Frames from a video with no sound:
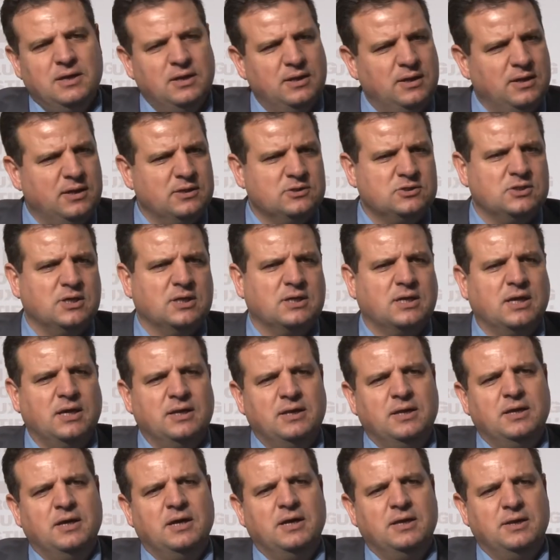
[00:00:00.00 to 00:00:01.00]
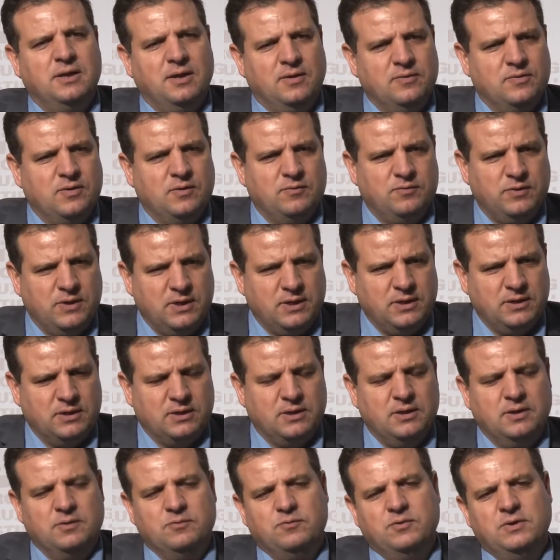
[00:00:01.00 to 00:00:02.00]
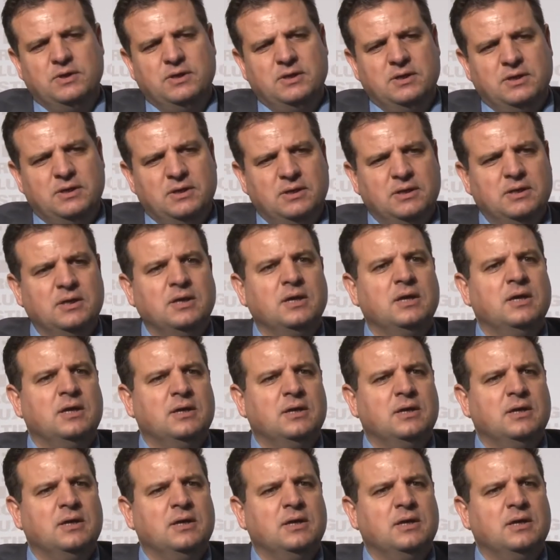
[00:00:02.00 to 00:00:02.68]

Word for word: لا شك أنها لحظة فارقة في